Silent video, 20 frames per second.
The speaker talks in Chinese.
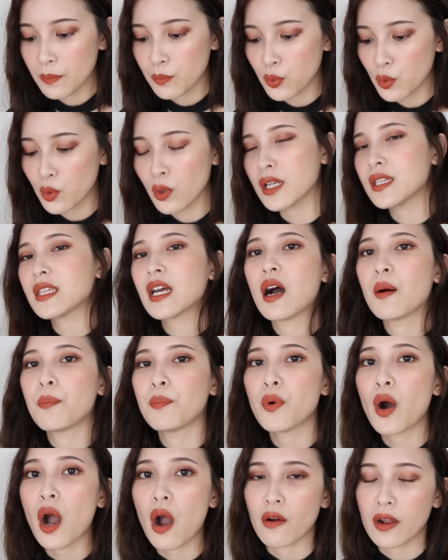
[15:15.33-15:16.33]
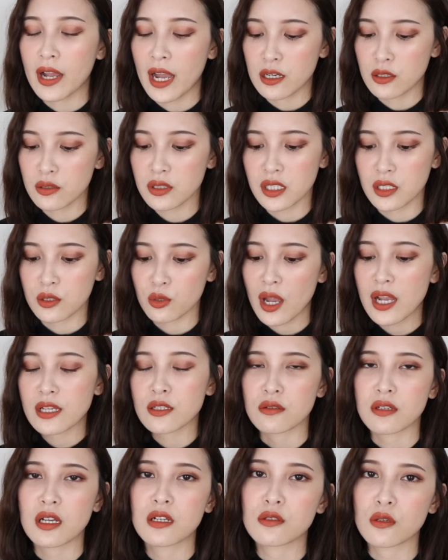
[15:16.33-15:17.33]
不会到不好看，就是你刷在
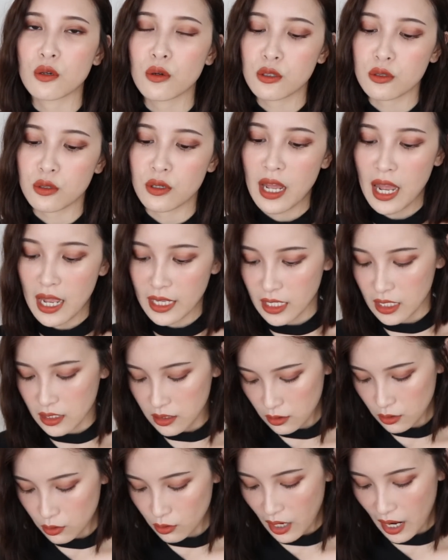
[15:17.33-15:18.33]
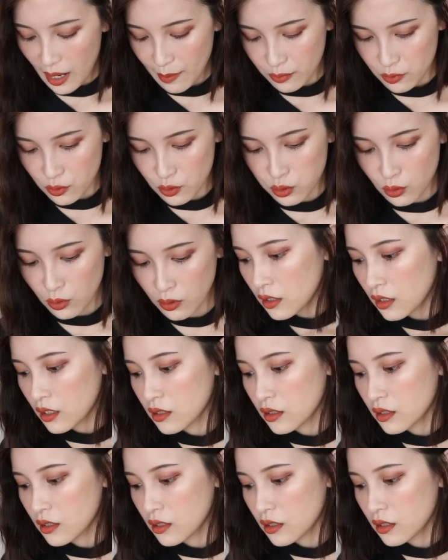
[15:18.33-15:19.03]
手上的时候会觉得它颜色都还不错，